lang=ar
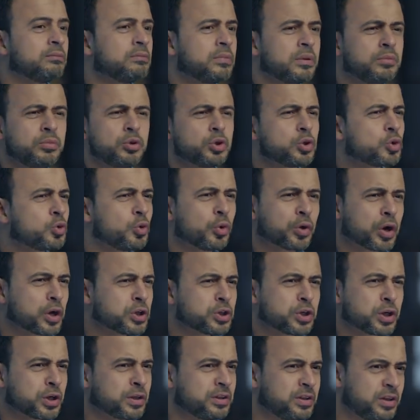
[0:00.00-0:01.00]
ما
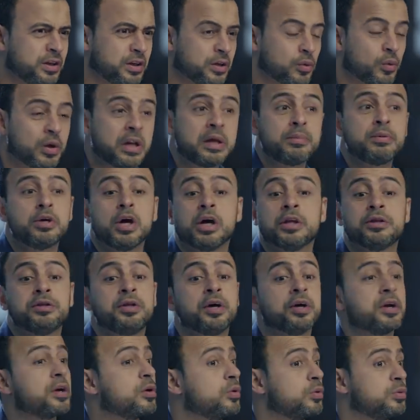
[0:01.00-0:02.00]
بيشكركش كتير ولا
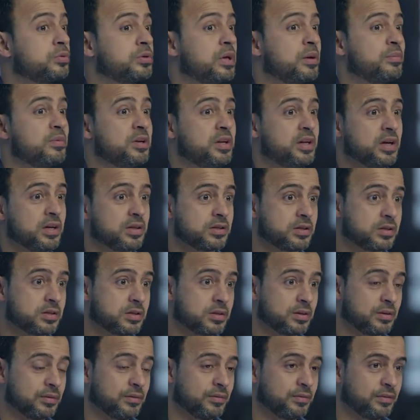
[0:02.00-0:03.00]
بيقدرك قدام
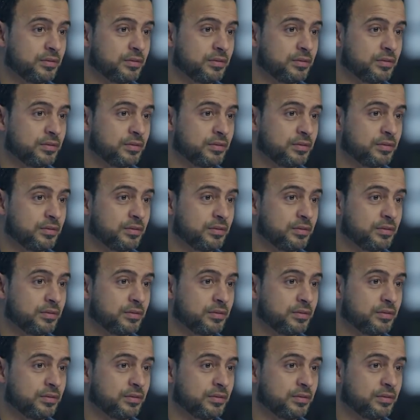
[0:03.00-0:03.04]
الناس